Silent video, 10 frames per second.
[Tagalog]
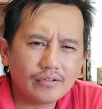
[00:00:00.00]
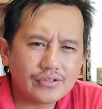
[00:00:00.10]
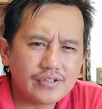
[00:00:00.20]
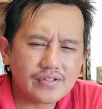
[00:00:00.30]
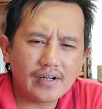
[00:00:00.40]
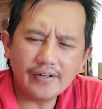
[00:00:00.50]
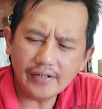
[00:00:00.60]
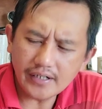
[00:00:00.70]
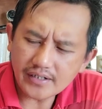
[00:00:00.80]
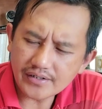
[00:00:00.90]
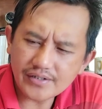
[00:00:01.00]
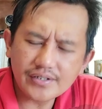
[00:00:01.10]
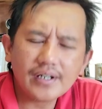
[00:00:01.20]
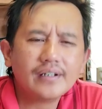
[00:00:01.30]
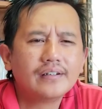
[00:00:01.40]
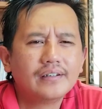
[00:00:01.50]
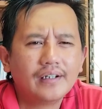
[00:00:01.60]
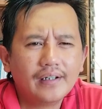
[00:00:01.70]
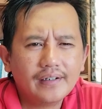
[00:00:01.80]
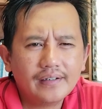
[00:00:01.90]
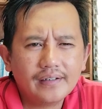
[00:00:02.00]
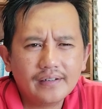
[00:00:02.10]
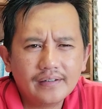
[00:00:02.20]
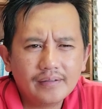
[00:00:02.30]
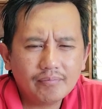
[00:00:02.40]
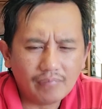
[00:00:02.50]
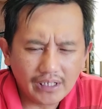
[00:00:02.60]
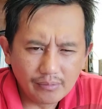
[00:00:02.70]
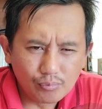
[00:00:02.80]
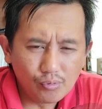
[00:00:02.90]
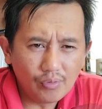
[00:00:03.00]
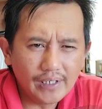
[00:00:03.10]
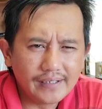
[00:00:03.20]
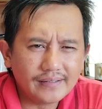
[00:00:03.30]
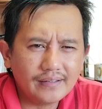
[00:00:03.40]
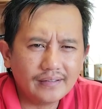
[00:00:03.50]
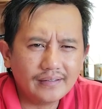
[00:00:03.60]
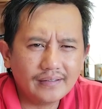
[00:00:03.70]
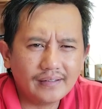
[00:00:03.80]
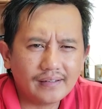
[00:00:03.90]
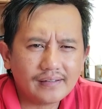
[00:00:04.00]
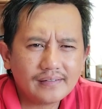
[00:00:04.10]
causes heartaches mangibunga iti